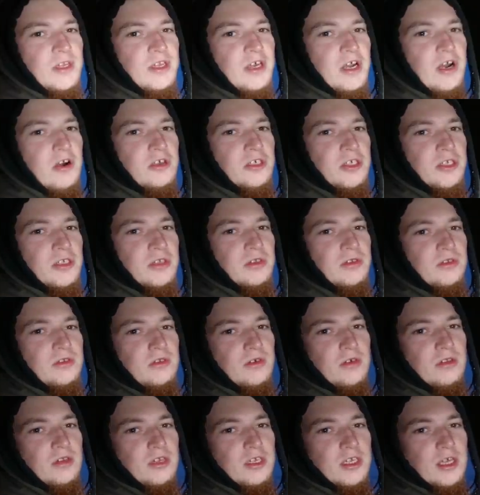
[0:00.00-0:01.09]
bin draußen
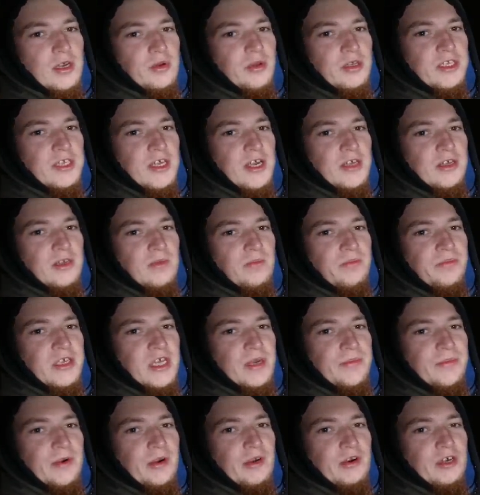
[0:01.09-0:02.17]
und ich habe hier ein
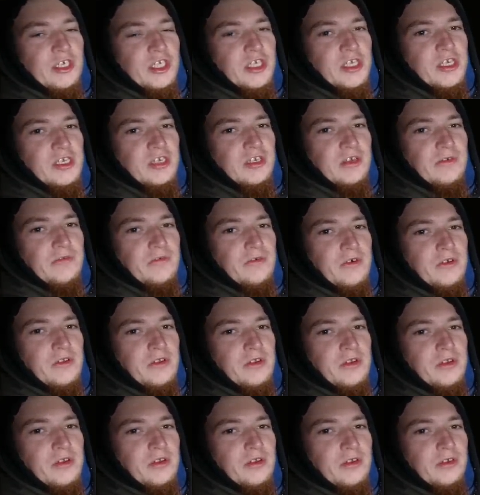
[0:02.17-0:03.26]
Bierpower-Schild
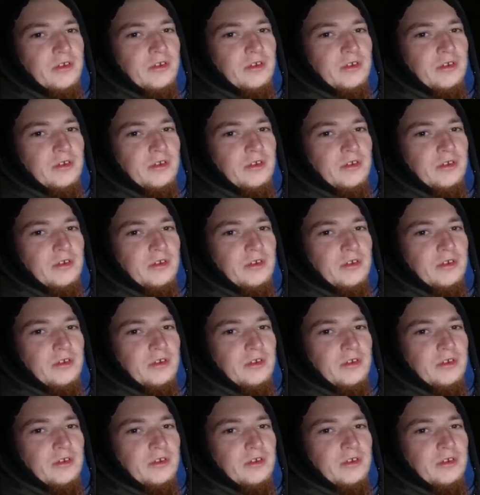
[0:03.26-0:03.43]
gefunden.